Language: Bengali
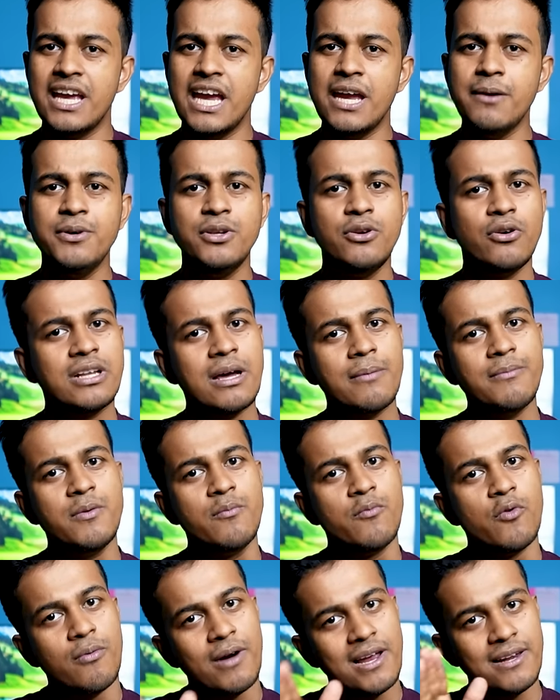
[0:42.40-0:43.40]
এই ভিডিওটা আমি
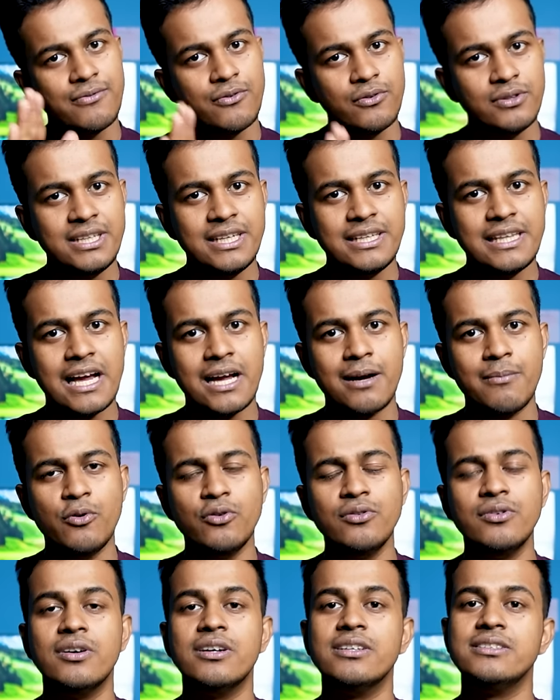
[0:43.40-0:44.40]
মোবাইল ফোন দিয়ে দেখাবো
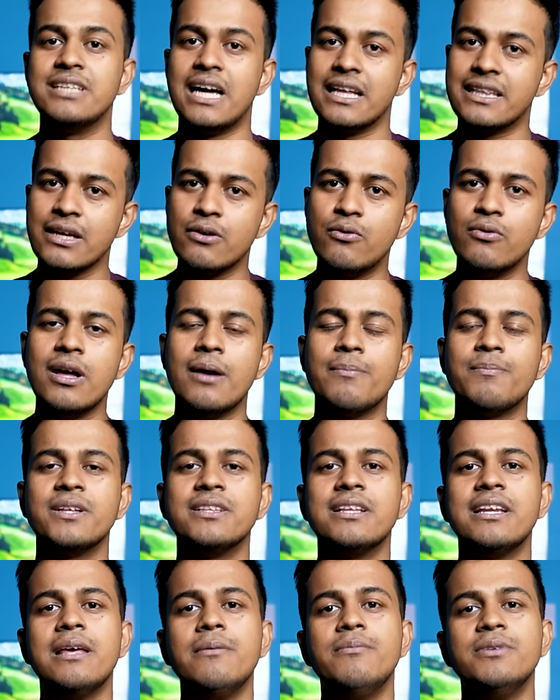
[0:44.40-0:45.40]
যাতে করে
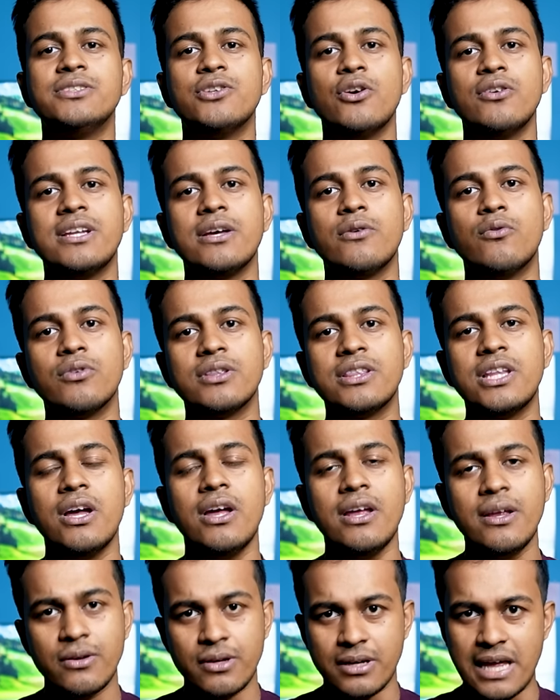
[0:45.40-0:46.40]
আপনাদের এই বিষয়টি করতে
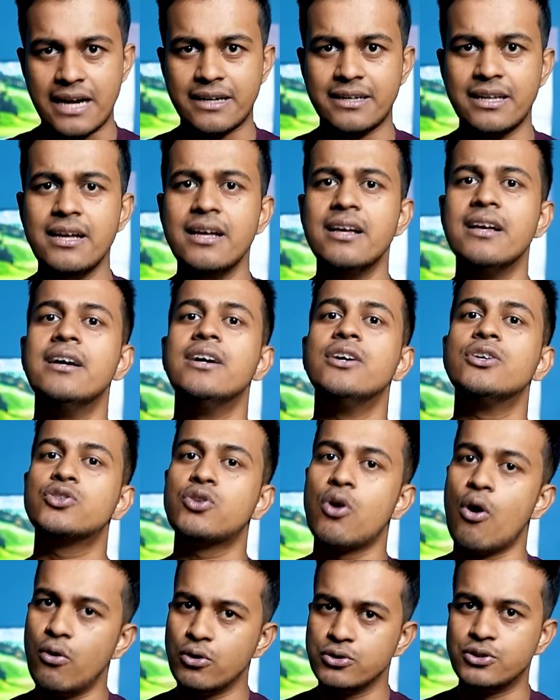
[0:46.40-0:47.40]
একটা
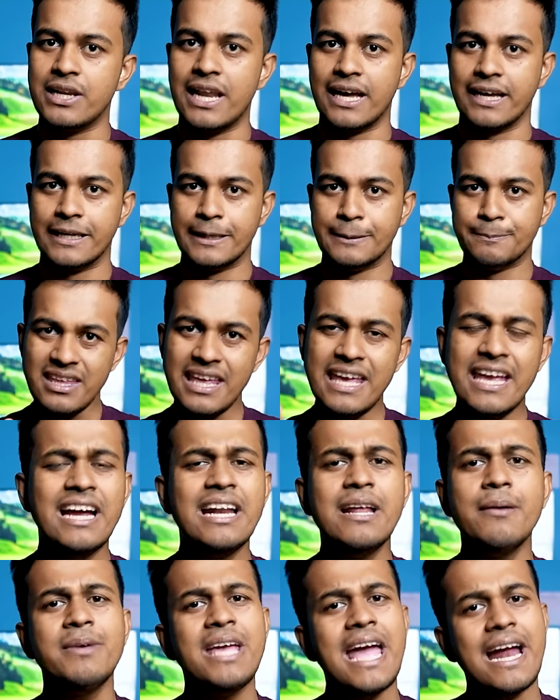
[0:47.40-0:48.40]
সহজ লাগে
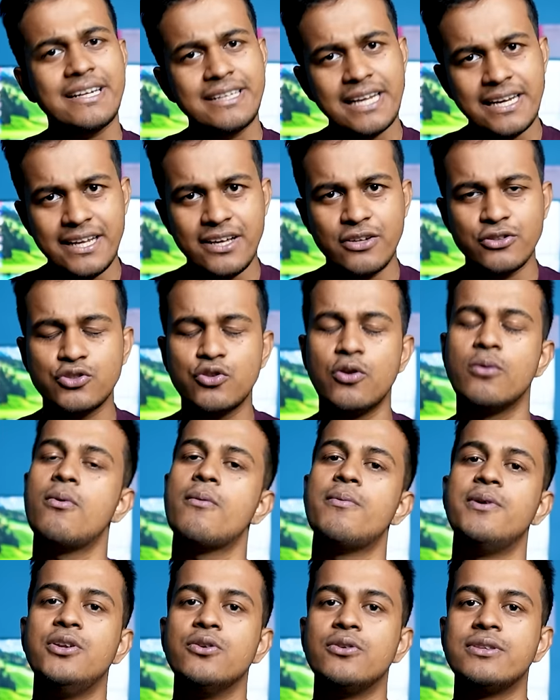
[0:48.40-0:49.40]
এখানে আমি একটাই রিকোয়েস্ট করব
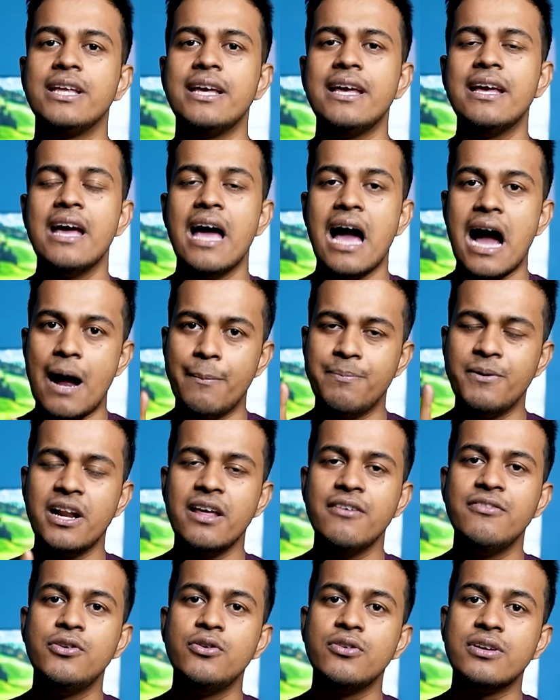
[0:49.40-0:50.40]
ভিডিওতে আপনারা
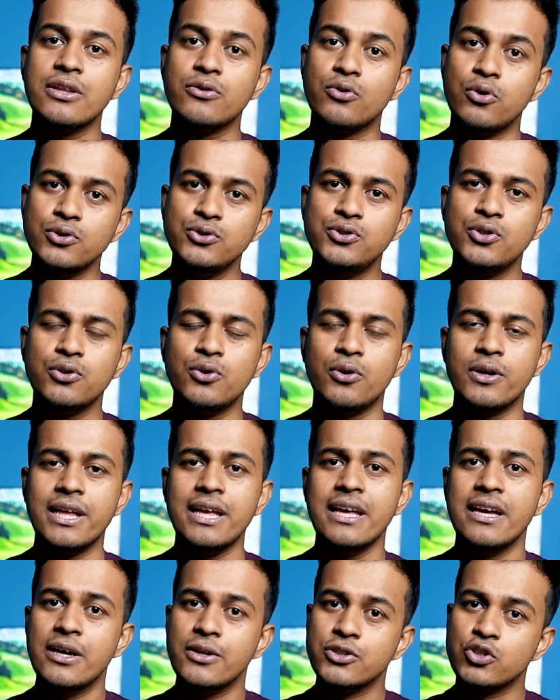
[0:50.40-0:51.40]
এই ভিডিওটা ধৈর্য ধরে
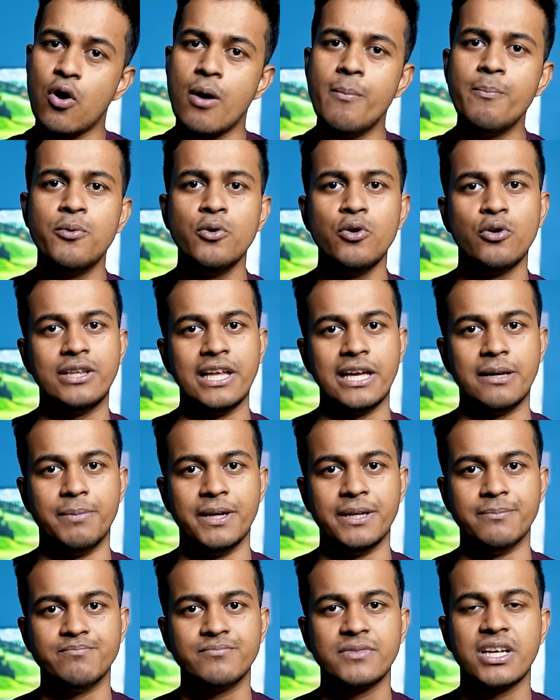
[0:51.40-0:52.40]
সম্পূর্ণ
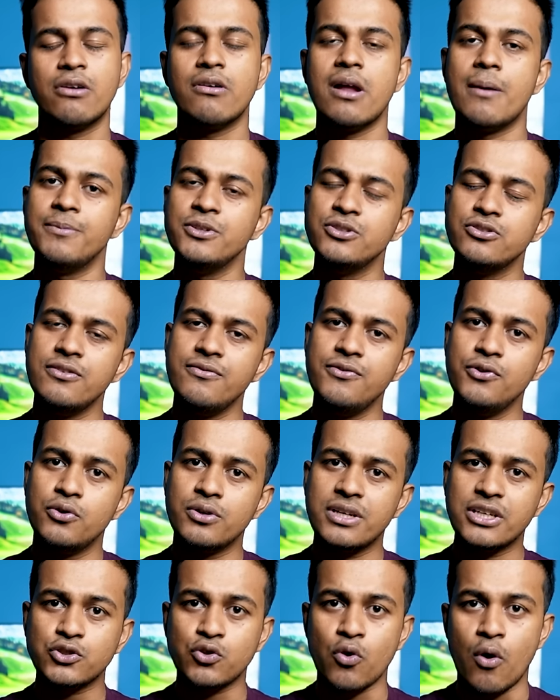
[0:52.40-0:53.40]
দেখবেন কারণ আপনি যদি
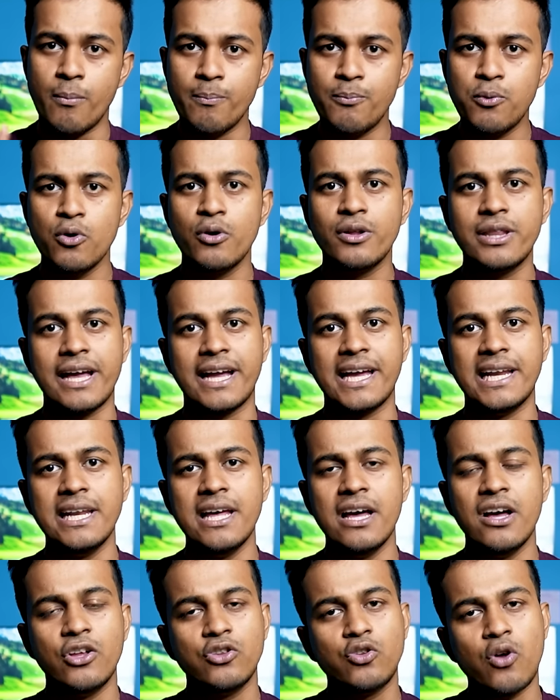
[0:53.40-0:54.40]
ভিডিওটা সম্পূর্ণ দেখেন
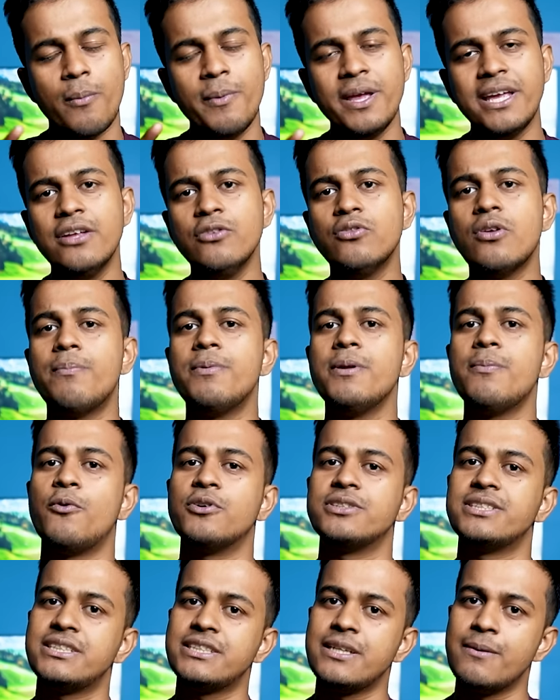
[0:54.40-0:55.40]
তবেই কিন্তু আপনি
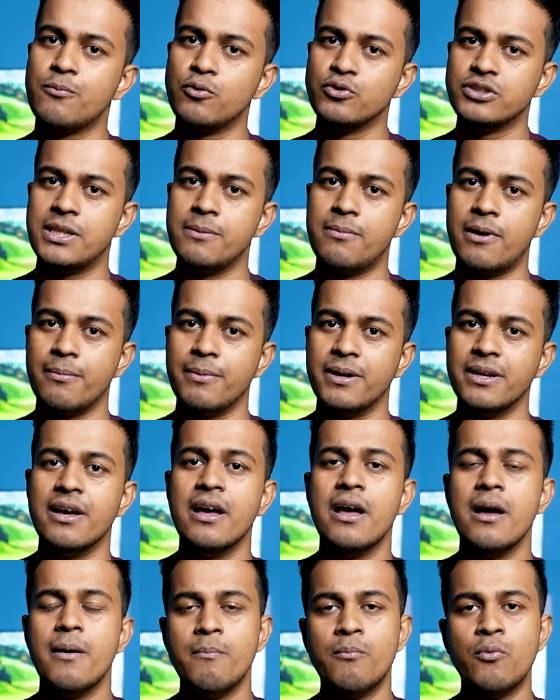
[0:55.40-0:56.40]
প্রসেসটা বুঝতে পারবেন
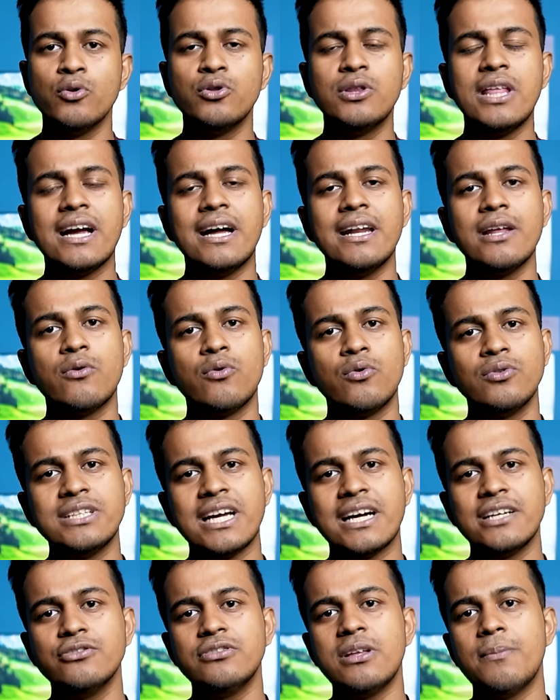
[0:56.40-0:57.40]
মধ্যেখানে কোনো
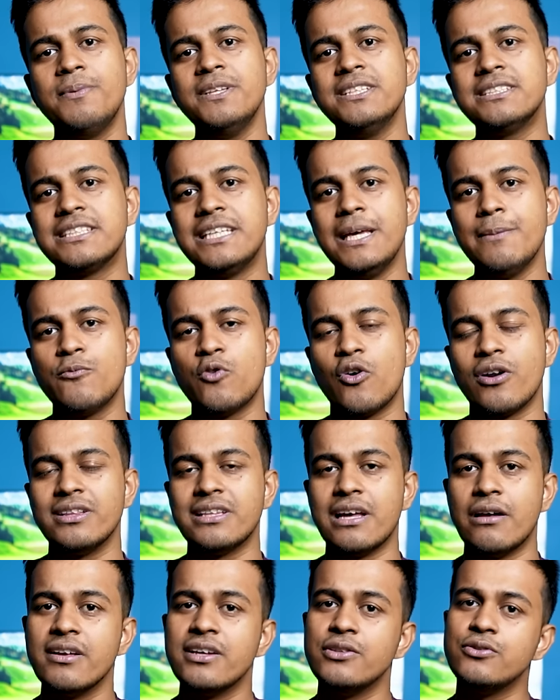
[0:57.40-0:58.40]
জায়গায় যদি আপনি স্কিপ করেন
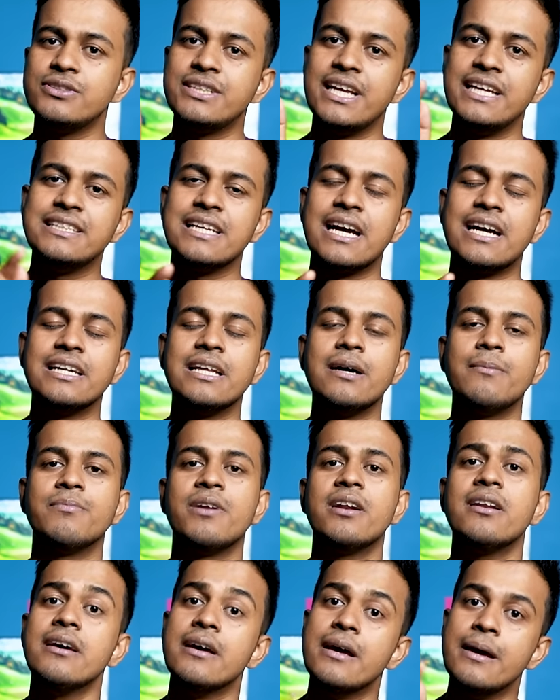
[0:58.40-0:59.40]
তাহলে কিন্তু সেই জায়গাটা
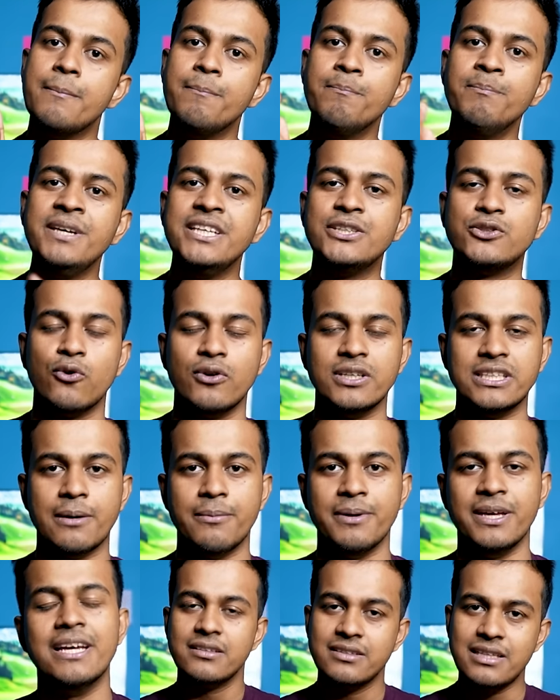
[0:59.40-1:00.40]
আপনার মিস হয়ে
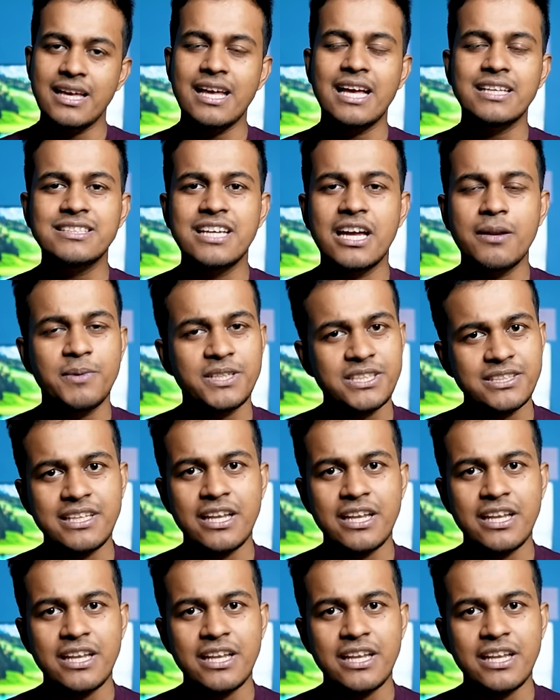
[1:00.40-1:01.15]
যাবে তাই আজকে আর বেশি